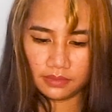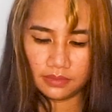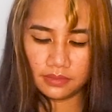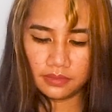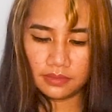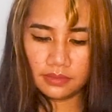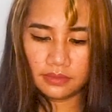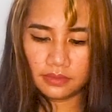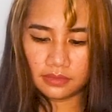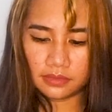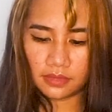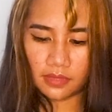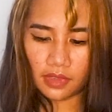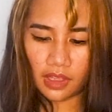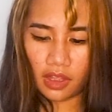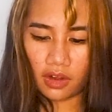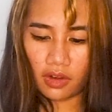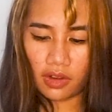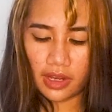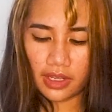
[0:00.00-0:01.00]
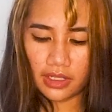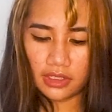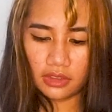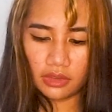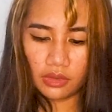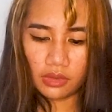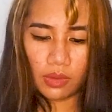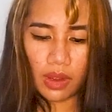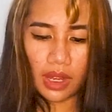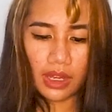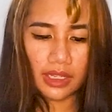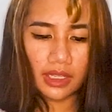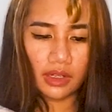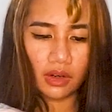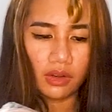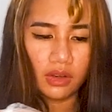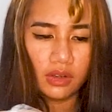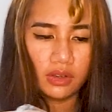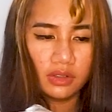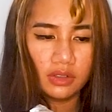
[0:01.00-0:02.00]
hmm kalau yang ini tuh wangi
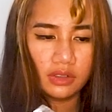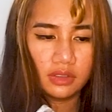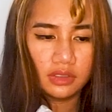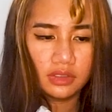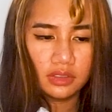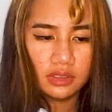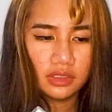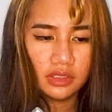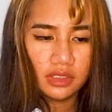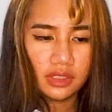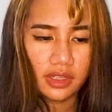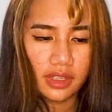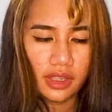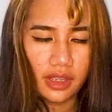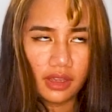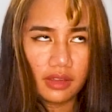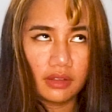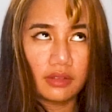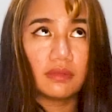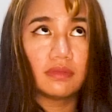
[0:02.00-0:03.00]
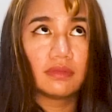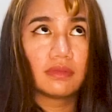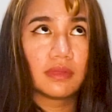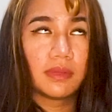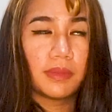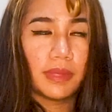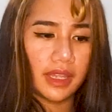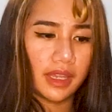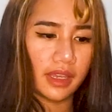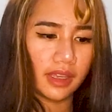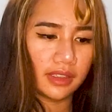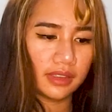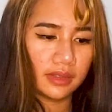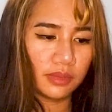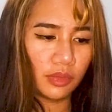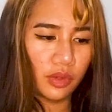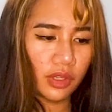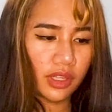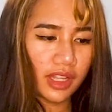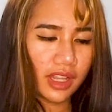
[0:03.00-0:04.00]
loh kayak gimana ya
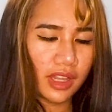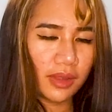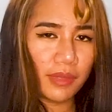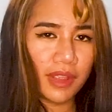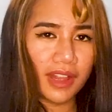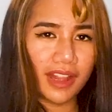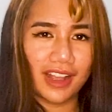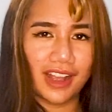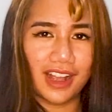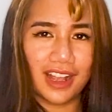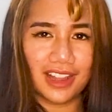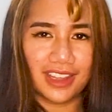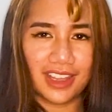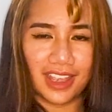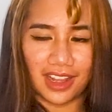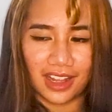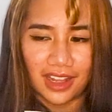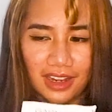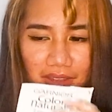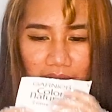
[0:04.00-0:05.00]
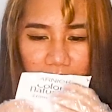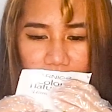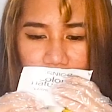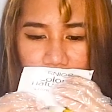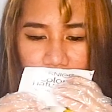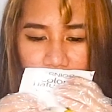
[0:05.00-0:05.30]
mungkin karena mereknya Garnier kali